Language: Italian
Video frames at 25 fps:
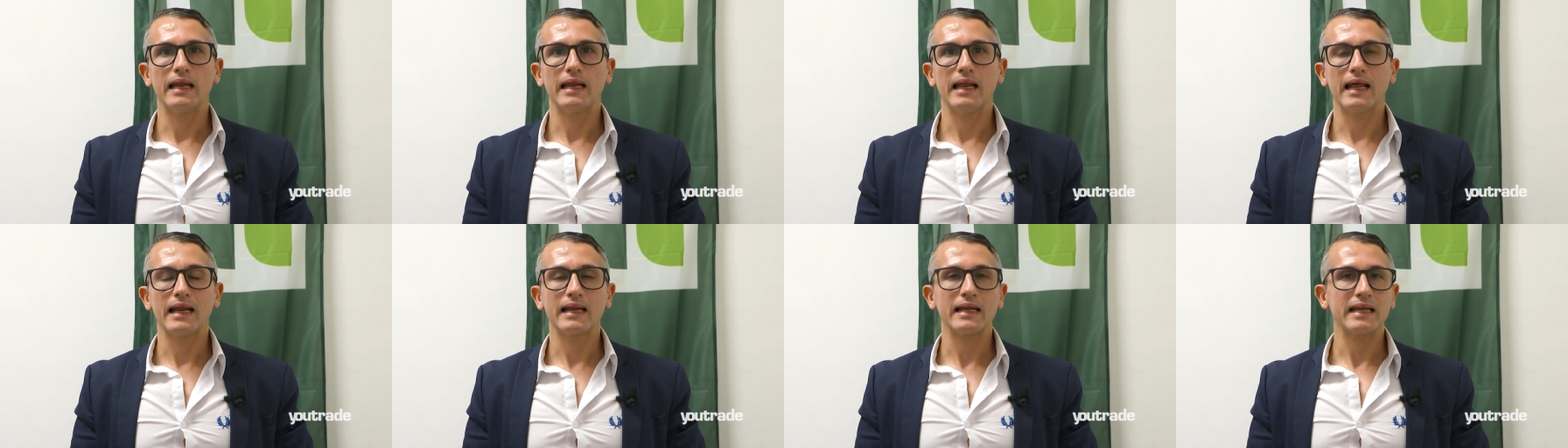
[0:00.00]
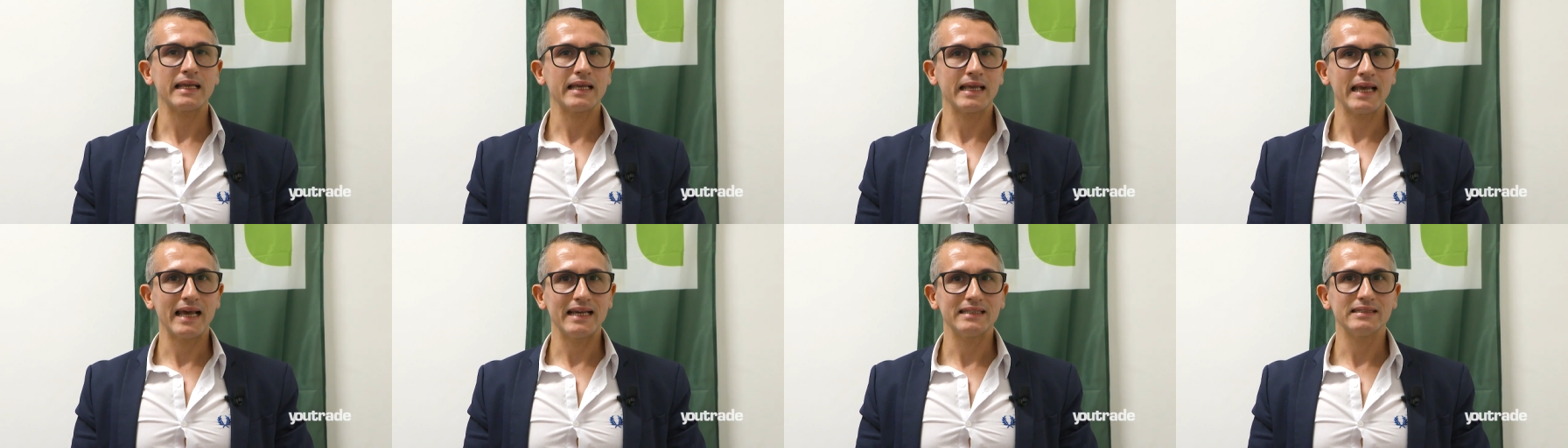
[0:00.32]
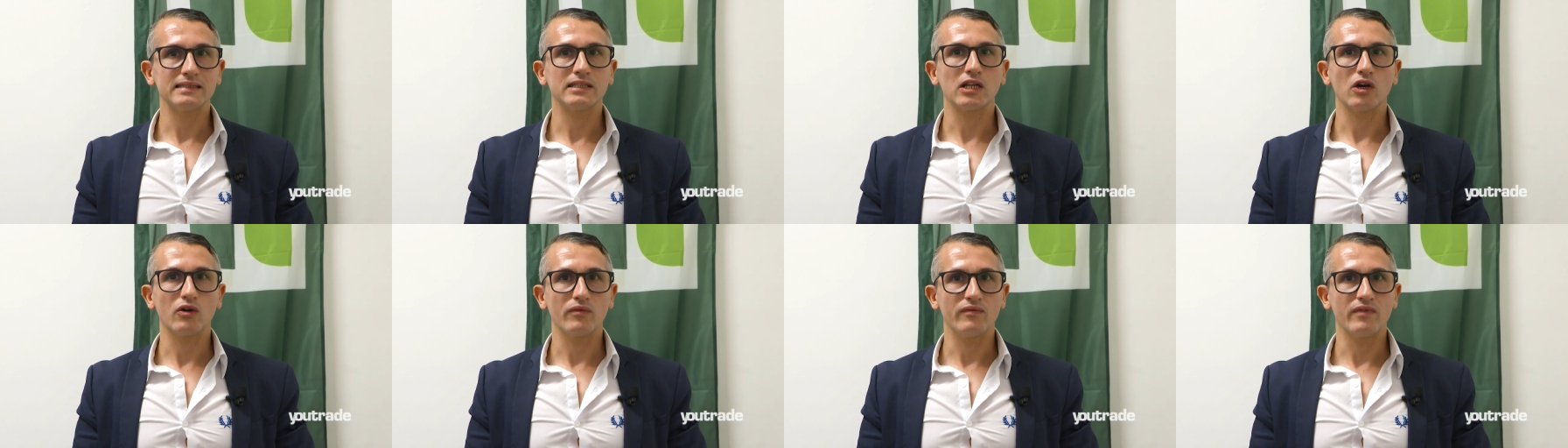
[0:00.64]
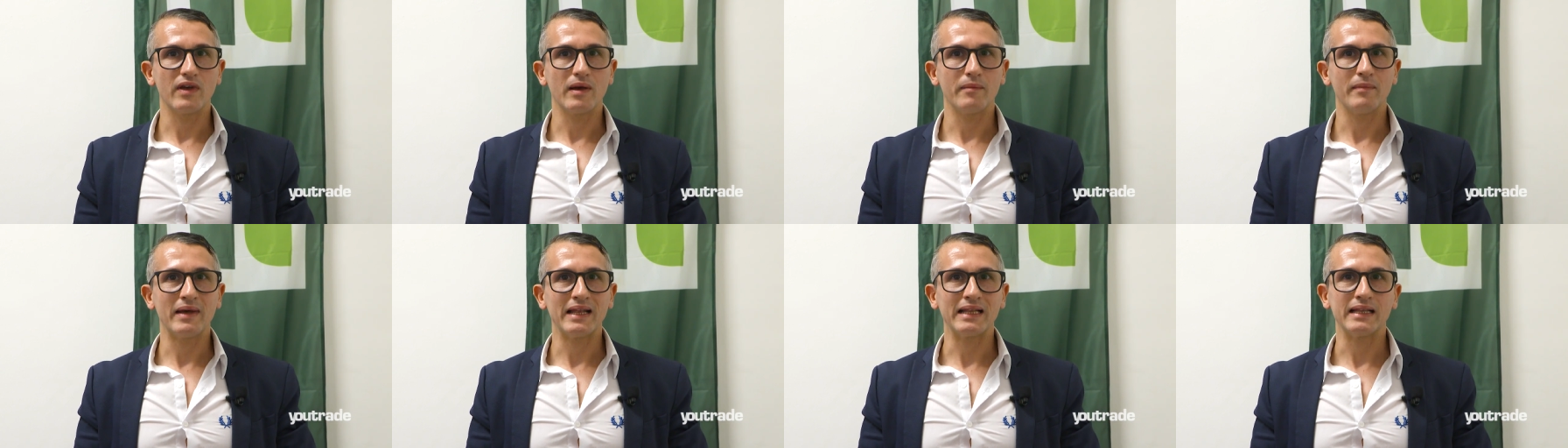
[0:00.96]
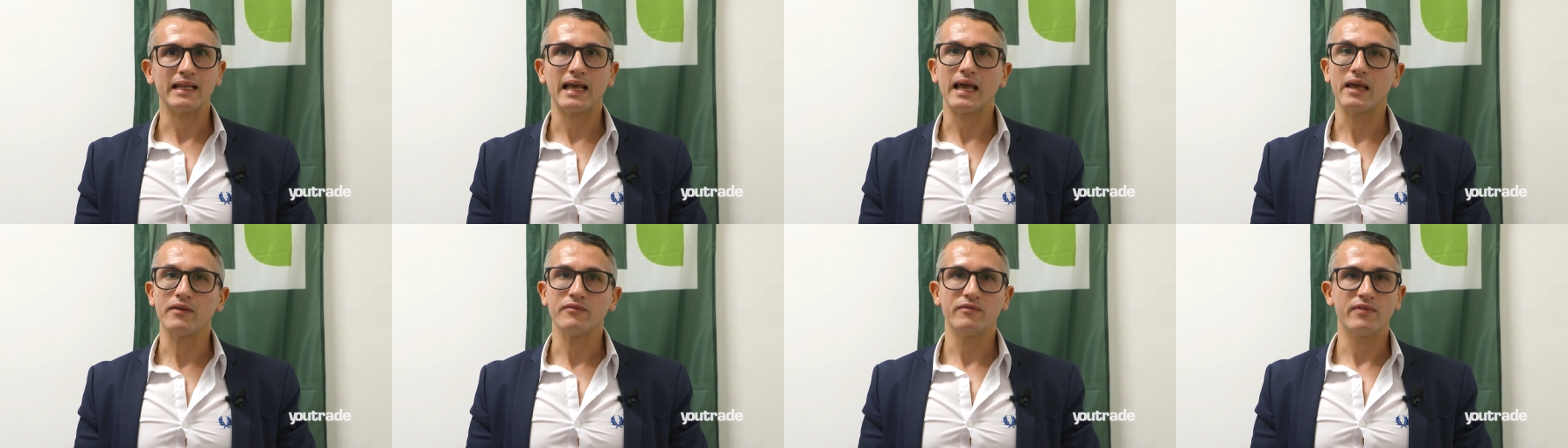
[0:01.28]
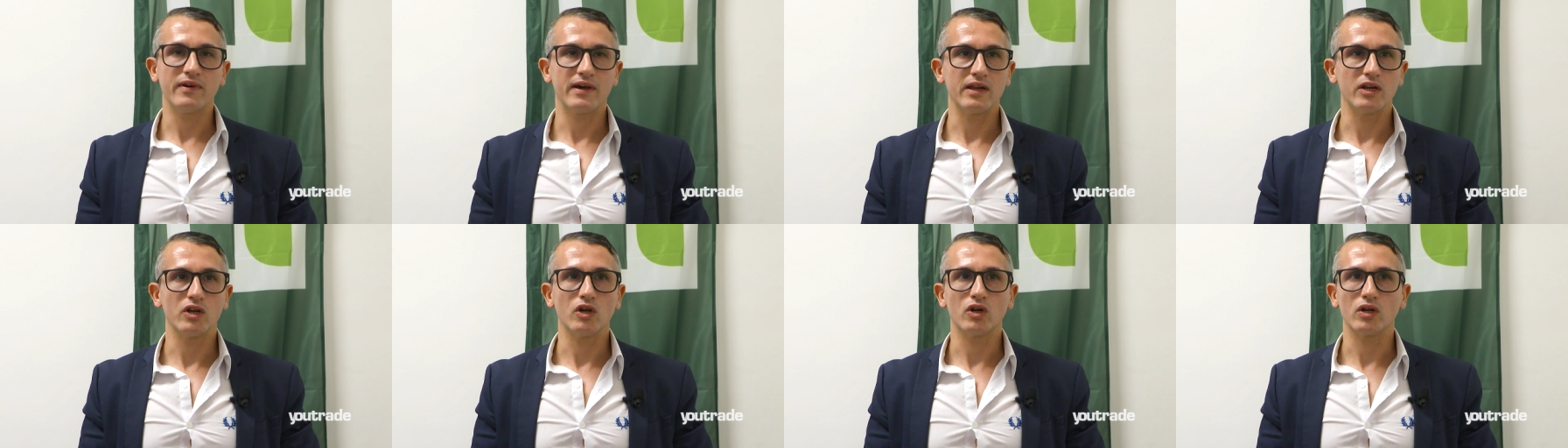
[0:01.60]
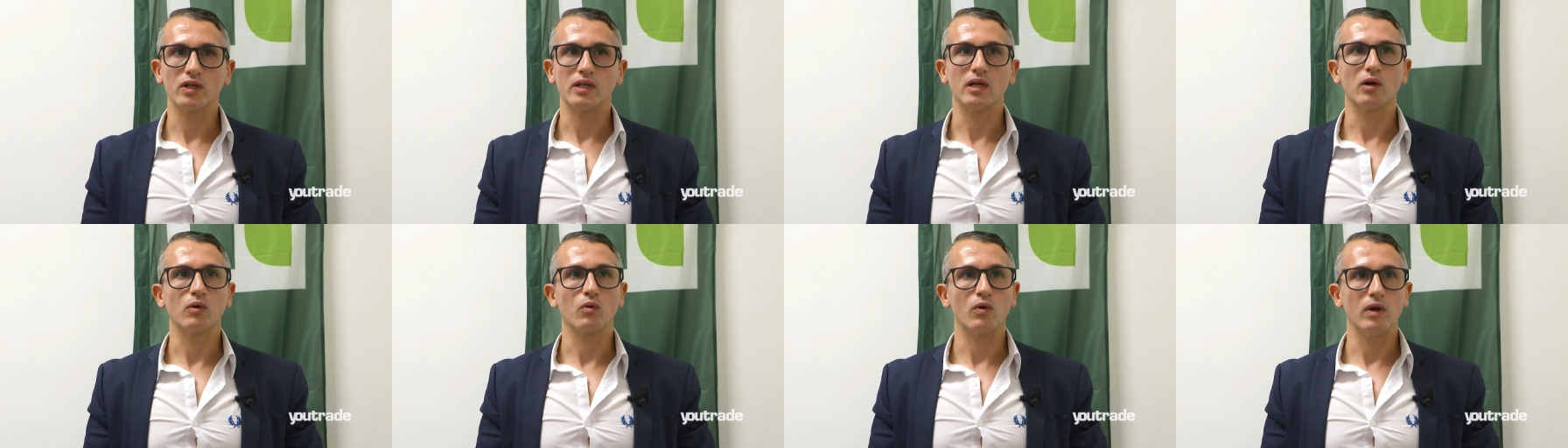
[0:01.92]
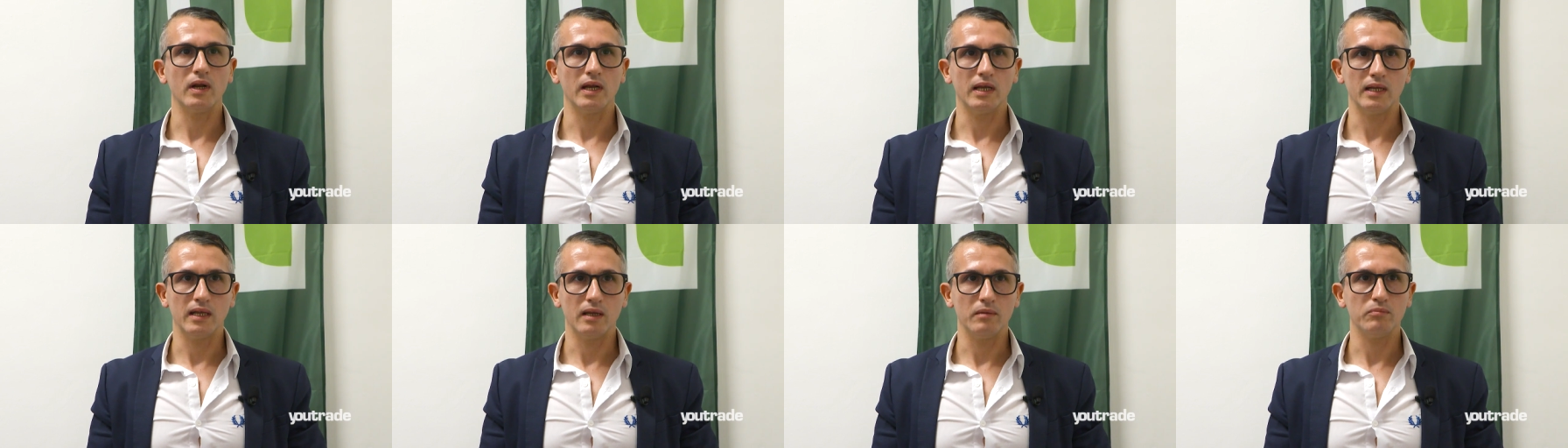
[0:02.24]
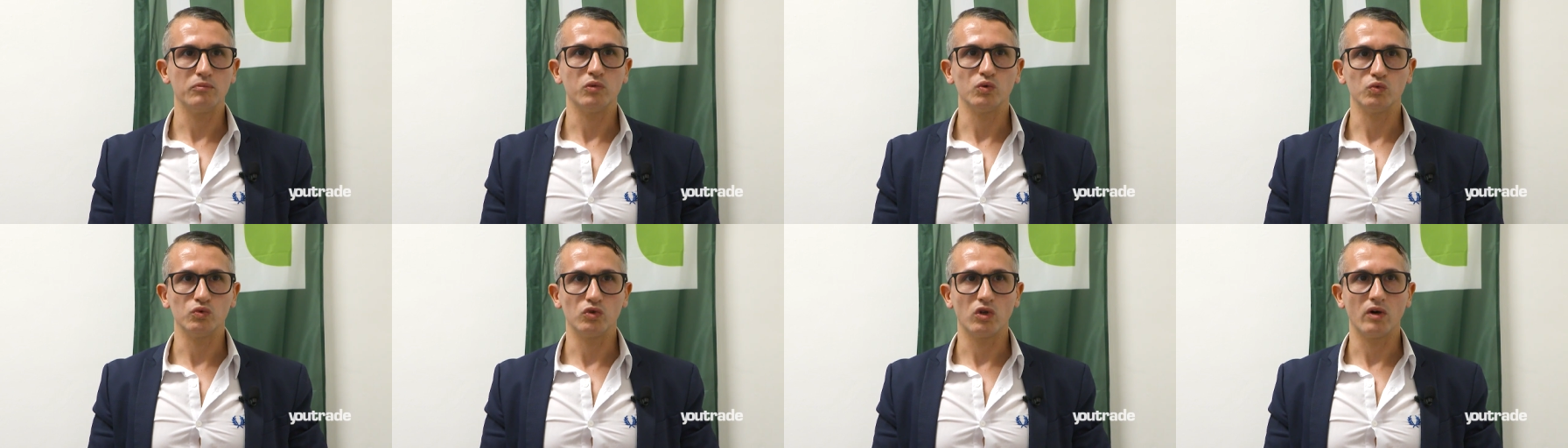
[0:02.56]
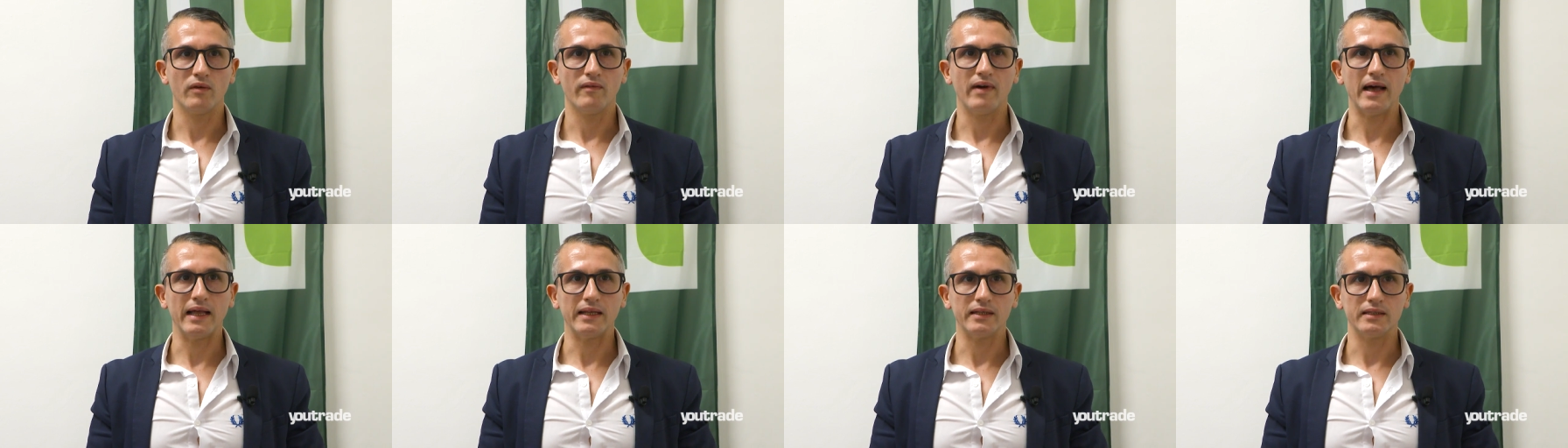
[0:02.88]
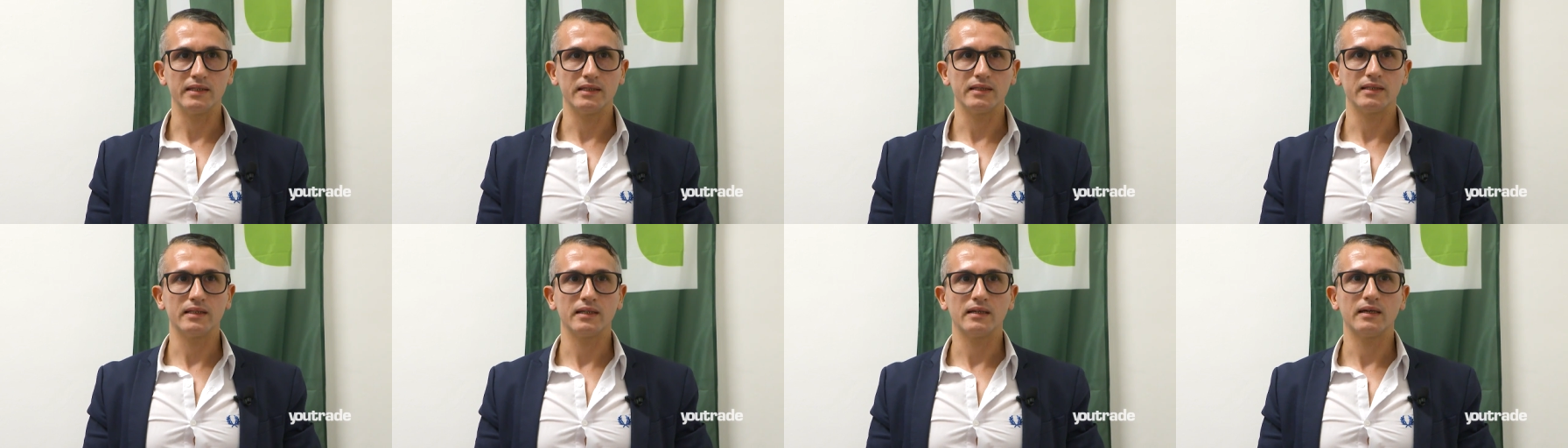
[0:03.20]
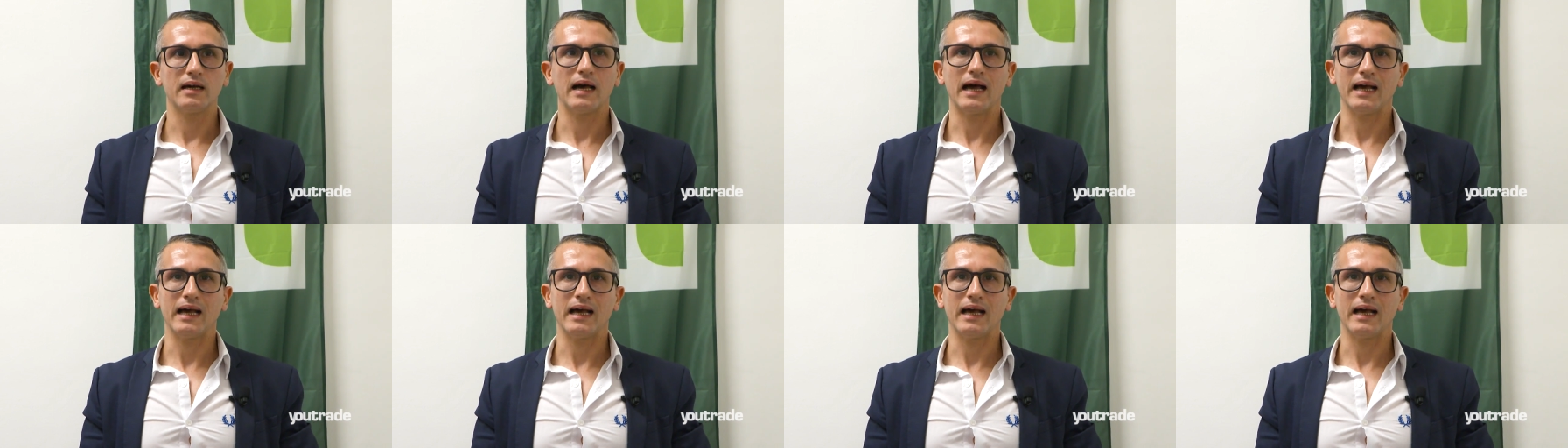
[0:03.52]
la richiesta ovviamente è inferiore da quella del punto vendita,